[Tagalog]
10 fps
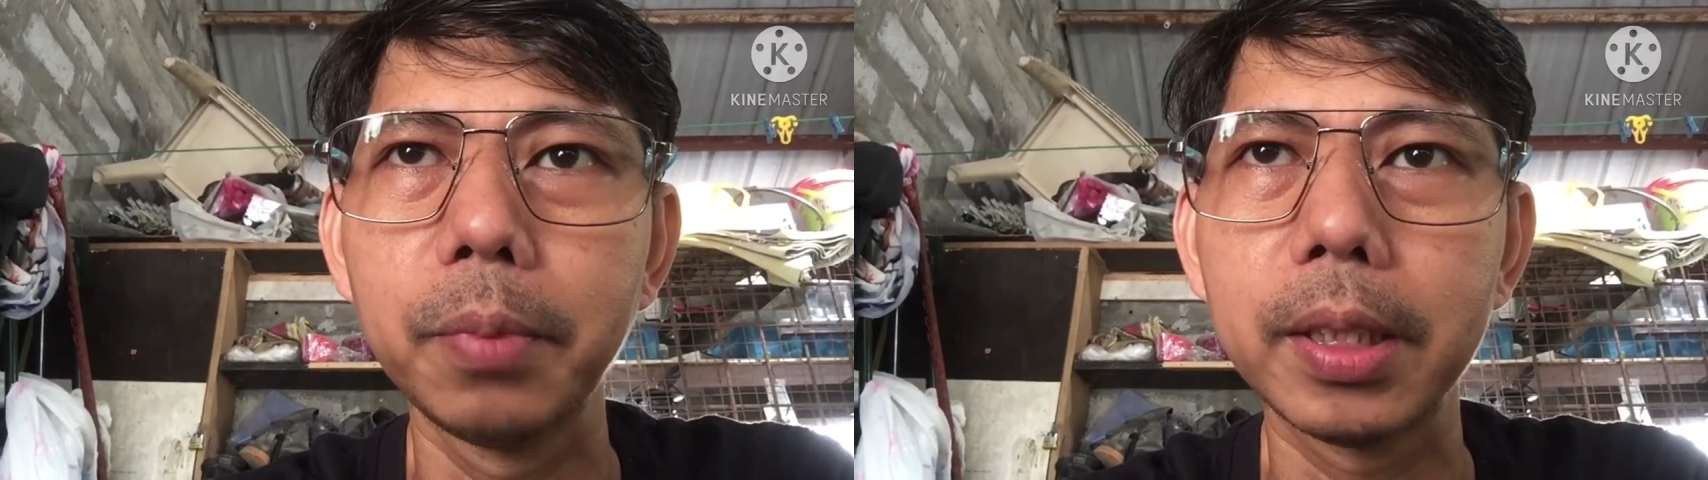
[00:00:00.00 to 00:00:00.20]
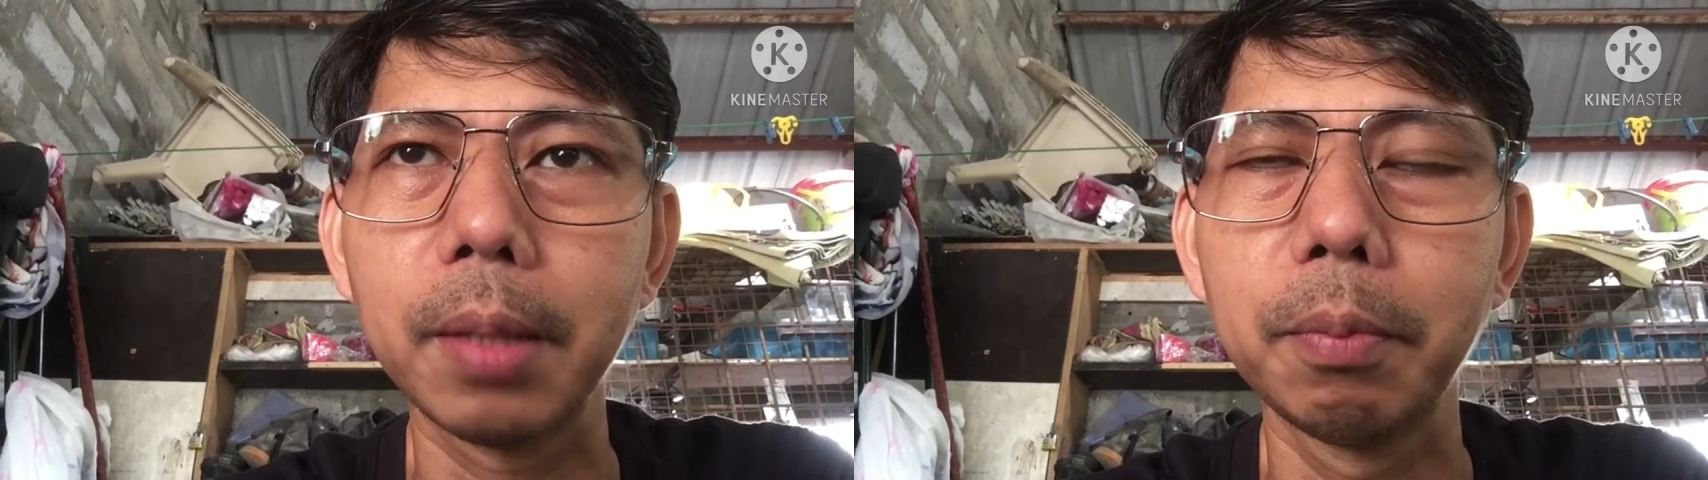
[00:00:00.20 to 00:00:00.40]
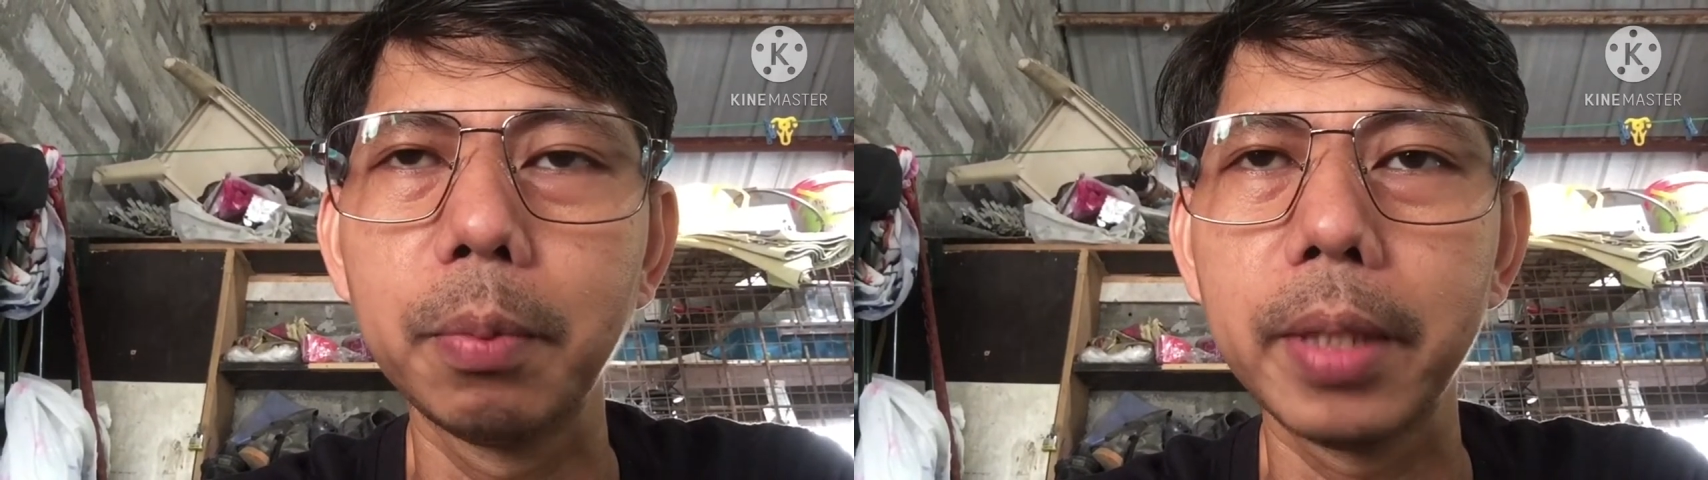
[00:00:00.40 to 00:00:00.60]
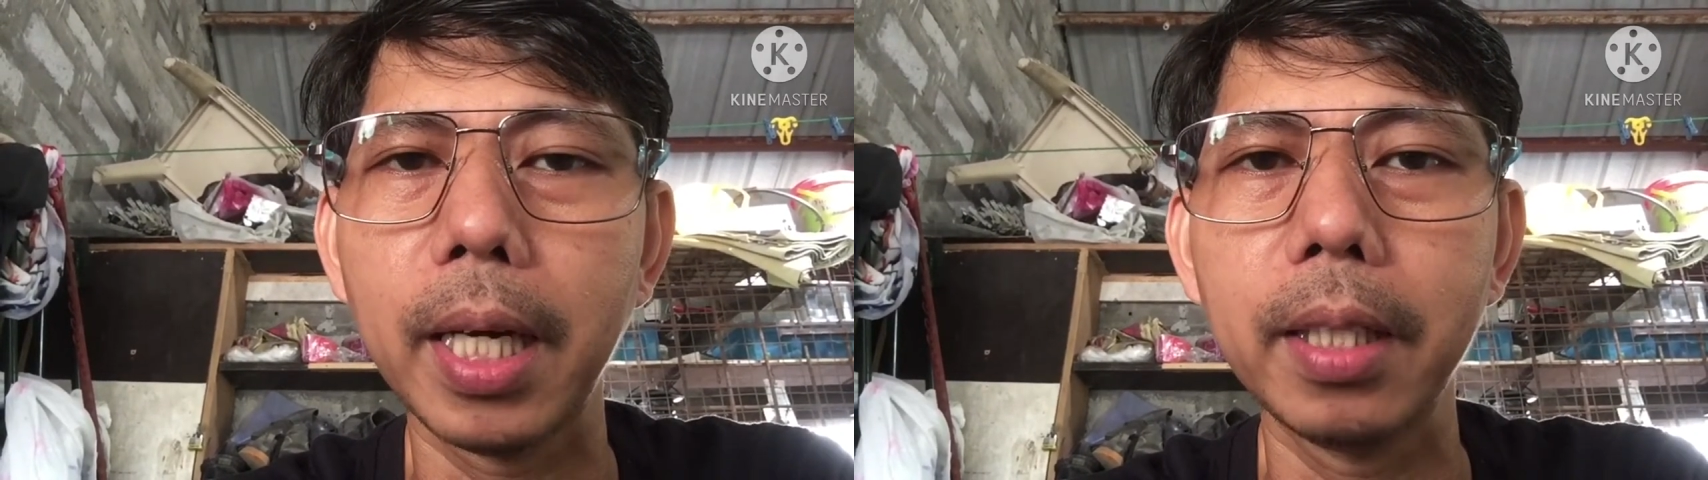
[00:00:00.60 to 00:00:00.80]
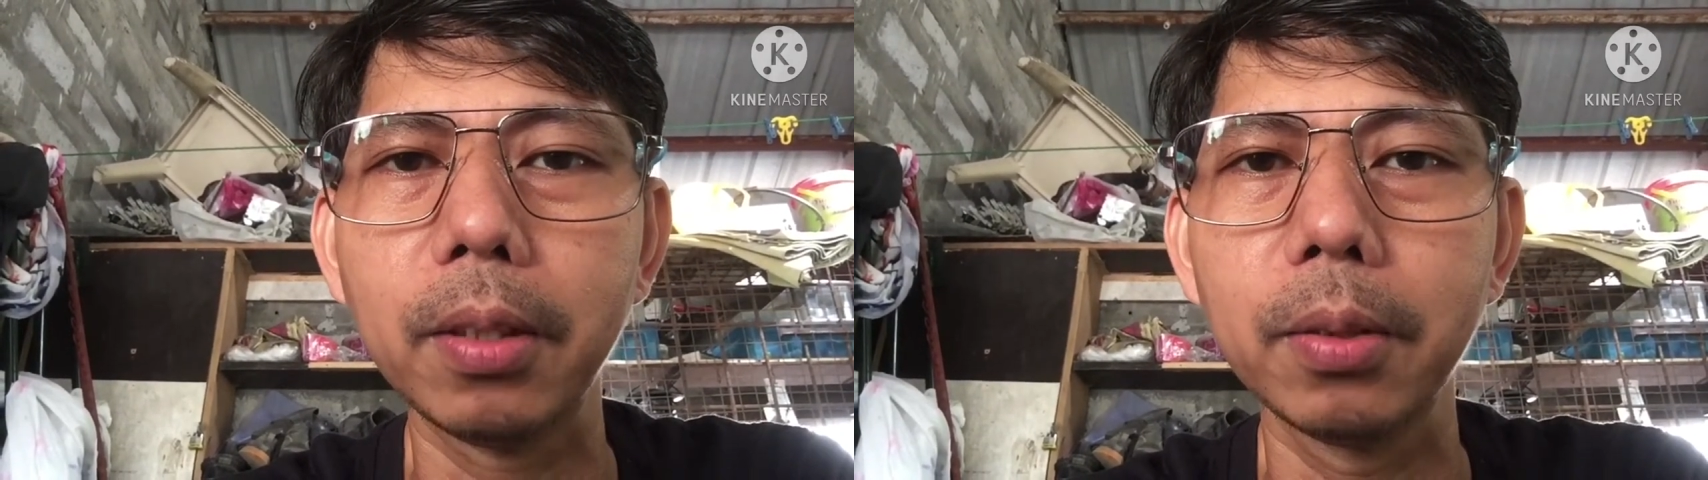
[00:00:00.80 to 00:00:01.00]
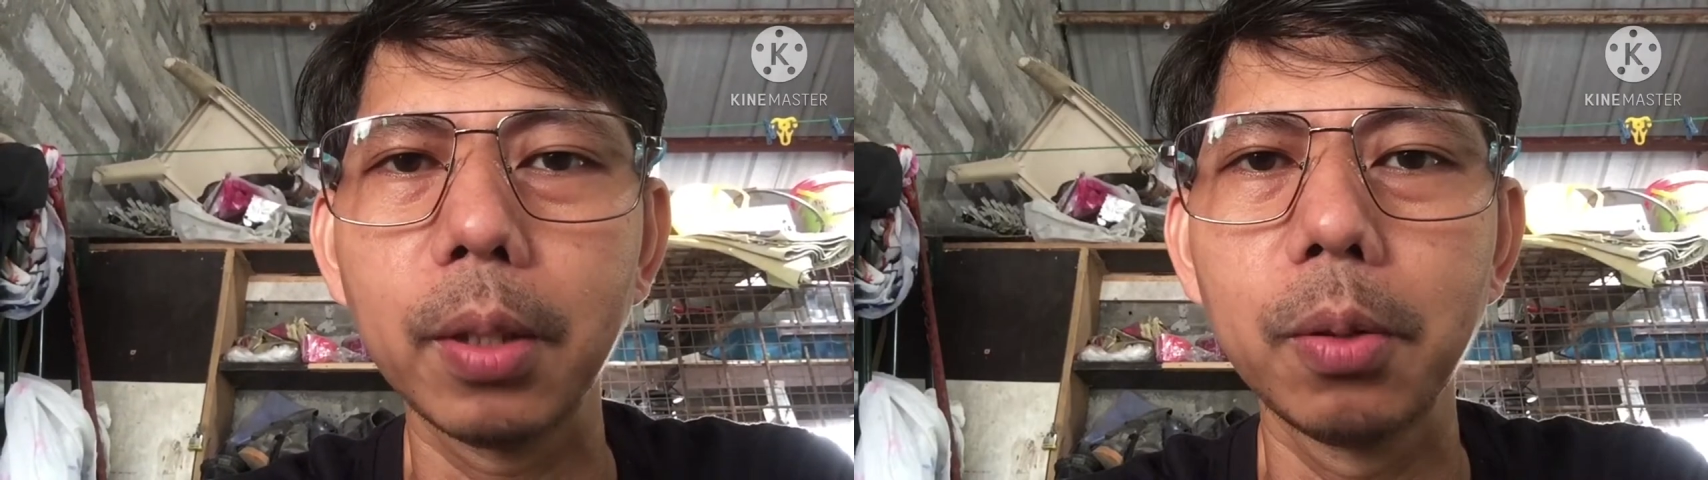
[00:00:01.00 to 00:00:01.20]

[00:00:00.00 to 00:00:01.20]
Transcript: minsan bumiyaya ako,